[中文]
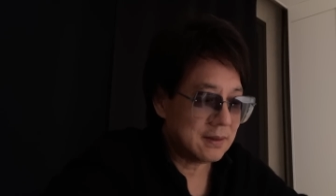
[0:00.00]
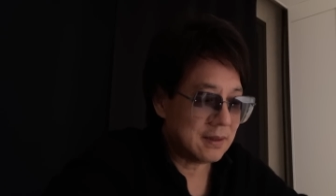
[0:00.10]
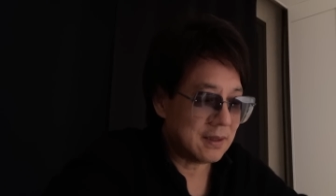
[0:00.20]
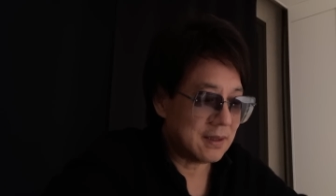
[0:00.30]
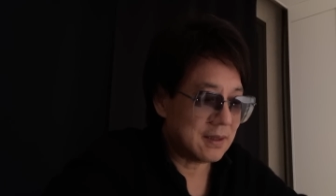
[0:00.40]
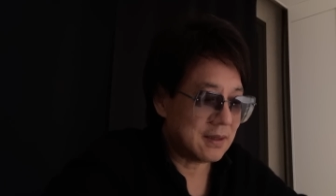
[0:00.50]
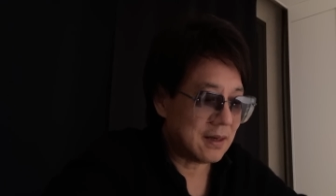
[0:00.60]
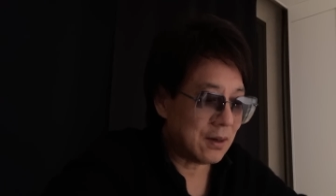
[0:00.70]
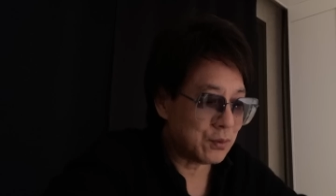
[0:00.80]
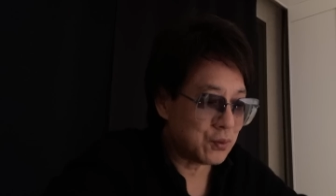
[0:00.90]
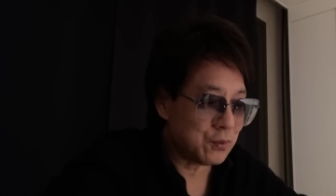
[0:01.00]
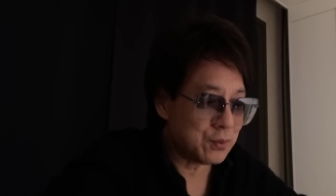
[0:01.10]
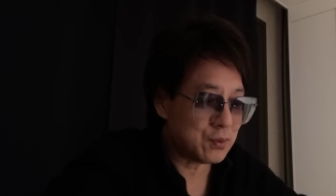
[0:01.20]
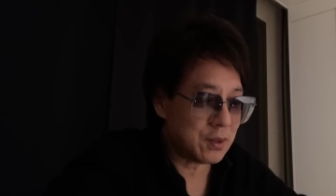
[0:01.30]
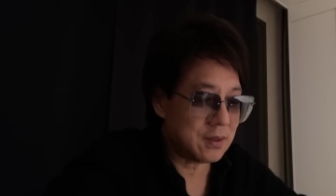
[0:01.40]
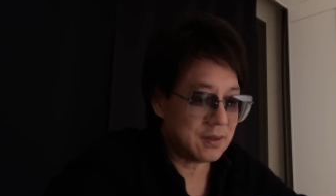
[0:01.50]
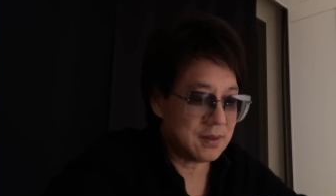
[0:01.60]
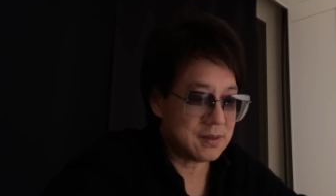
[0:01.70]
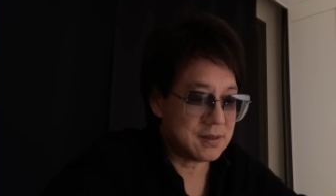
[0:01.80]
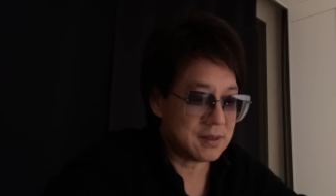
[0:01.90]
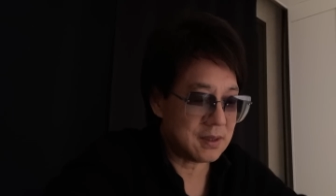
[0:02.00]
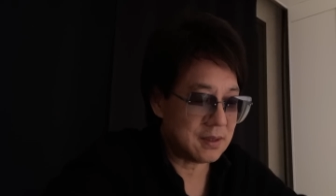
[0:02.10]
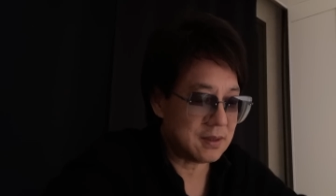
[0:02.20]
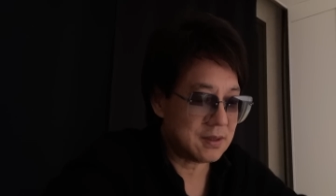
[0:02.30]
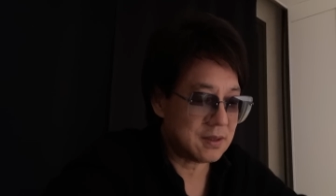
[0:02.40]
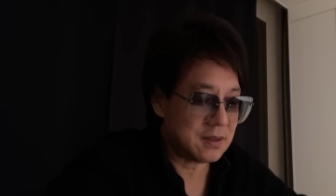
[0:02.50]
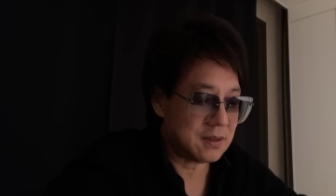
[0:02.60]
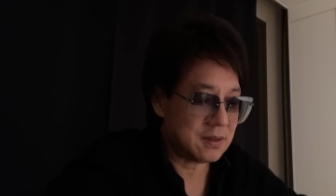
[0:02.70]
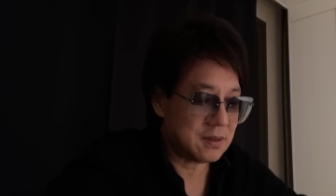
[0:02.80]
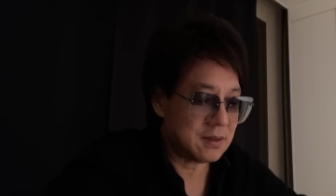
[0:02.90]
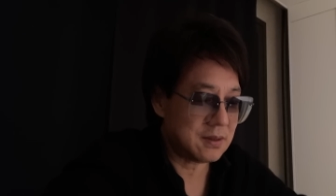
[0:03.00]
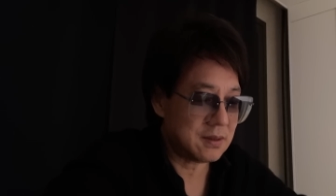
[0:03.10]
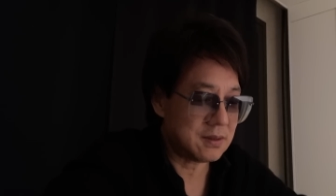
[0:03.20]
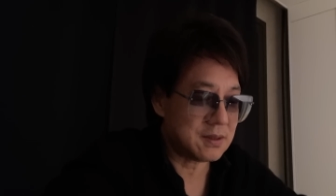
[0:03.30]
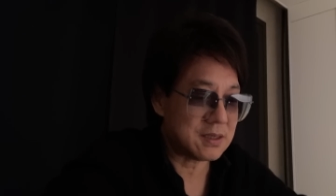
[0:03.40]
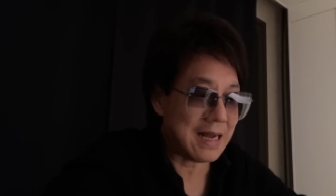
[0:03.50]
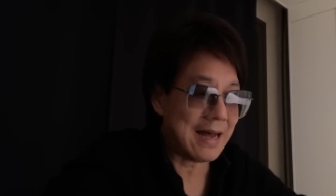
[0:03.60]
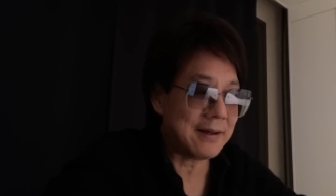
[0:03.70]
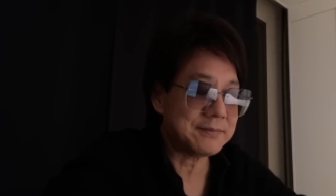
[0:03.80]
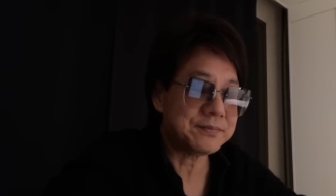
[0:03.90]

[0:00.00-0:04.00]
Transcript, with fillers: 啊，然后初步确认呢，四个人是自杀。